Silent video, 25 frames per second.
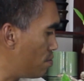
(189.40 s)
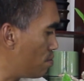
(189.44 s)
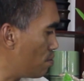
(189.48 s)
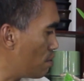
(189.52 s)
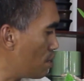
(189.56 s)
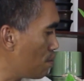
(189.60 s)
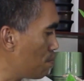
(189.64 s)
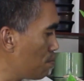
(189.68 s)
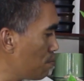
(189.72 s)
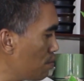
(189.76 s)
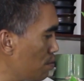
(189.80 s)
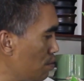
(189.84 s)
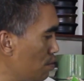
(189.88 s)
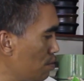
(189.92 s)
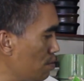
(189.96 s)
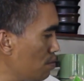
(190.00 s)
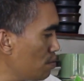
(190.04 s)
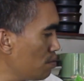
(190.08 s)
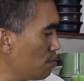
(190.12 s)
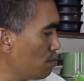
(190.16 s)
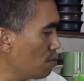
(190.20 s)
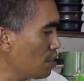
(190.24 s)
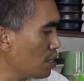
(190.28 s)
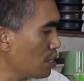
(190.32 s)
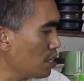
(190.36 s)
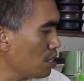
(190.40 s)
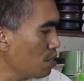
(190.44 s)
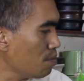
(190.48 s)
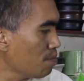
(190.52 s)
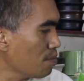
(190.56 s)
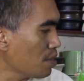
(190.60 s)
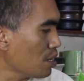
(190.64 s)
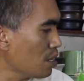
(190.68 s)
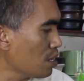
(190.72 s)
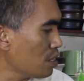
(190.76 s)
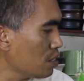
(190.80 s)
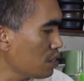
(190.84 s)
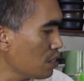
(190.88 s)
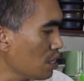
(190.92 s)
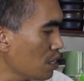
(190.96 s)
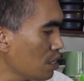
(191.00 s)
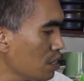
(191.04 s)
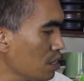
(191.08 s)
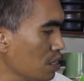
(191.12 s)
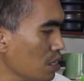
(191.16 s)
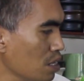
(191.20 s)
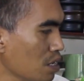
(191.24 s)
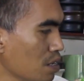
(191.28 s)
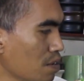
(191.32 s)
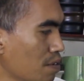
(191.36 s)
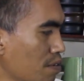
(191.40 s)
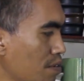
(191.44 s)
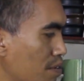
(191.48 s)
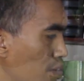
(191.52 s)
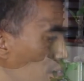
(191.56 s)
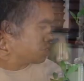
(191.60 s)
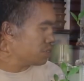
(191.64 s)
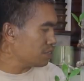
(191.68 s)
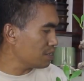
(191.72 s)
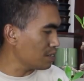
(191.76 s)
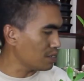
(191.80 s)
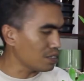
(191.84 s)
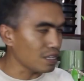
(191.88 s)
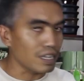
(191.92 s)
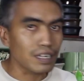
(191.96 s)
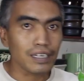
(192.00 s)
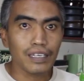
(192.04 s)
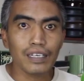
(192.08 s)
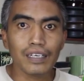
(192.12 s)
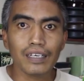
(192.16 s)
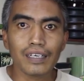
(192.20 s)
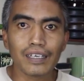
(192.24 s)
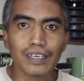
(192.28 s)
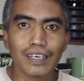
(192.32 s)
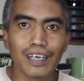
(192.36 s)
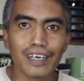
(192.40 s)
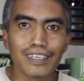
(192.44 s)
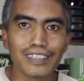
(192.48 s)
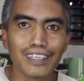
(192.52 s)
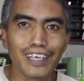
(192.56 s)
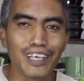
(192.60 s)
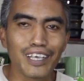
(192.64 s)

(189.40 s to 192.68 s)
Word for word: 20-25 cm tadi enggak